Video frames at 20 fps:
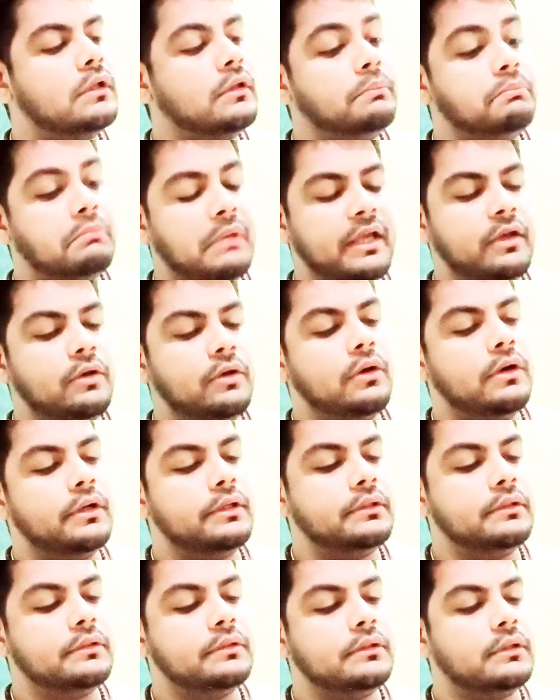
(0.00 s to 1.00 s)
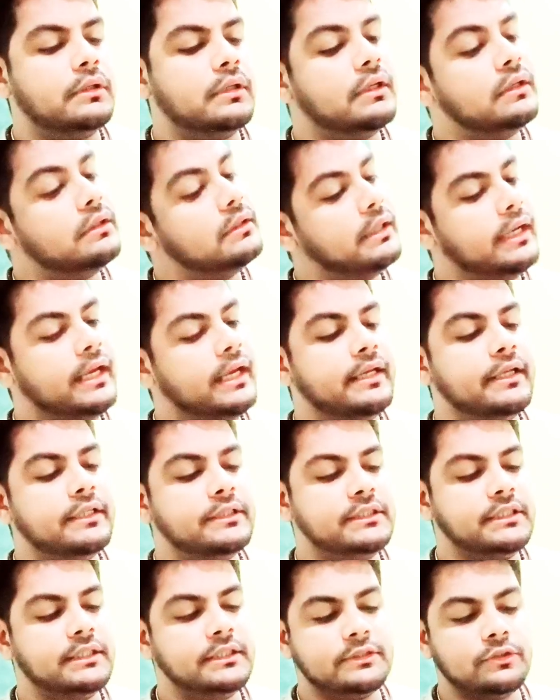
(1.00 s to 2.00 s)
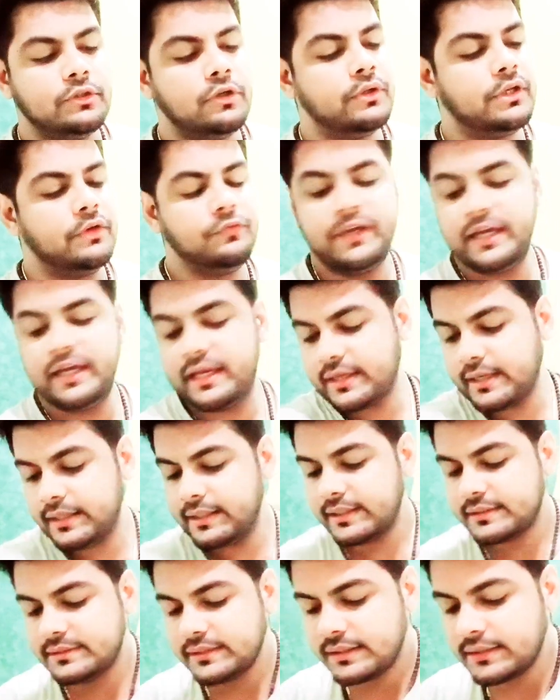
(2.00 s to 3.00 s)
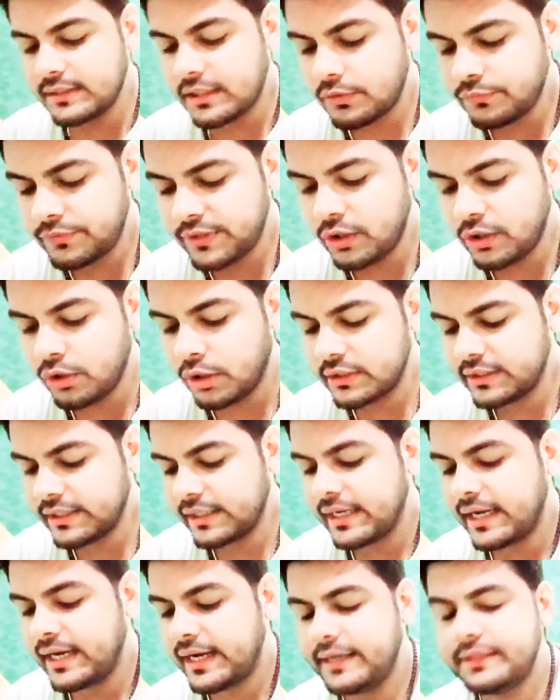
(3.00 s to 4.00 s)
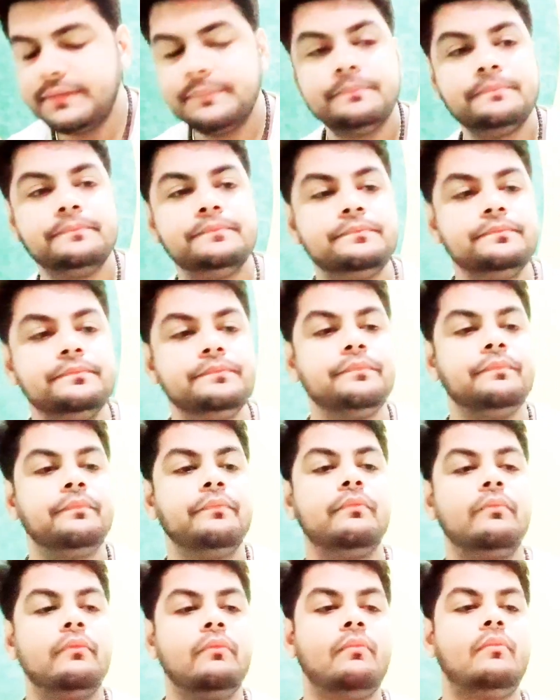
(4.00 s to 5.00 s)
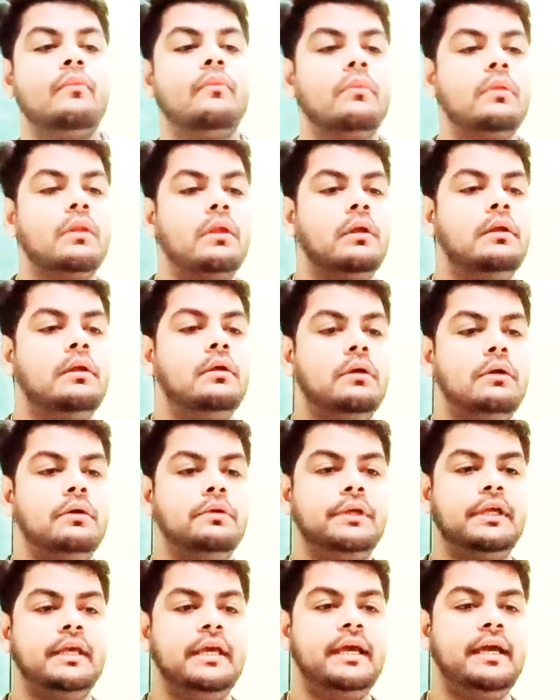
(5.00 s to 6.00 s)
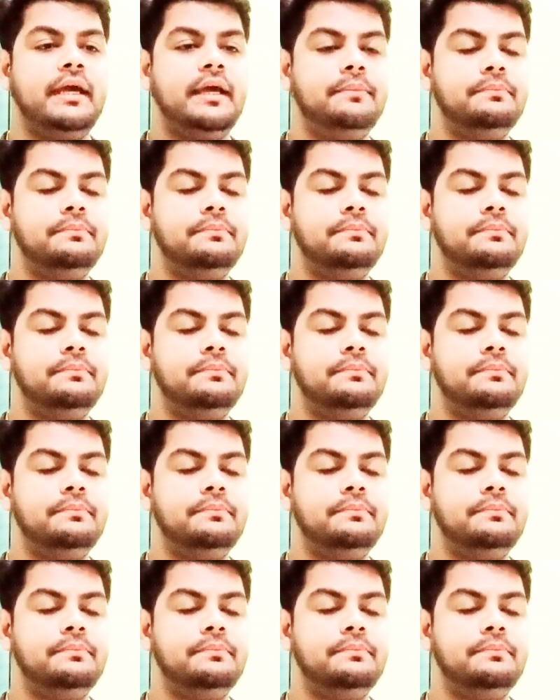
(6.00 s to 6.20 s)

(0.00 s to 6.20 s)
माई गॉड एनर्जी ओके वी आर कनेक्टेड नाउ वी गॉट द कार्ड ओके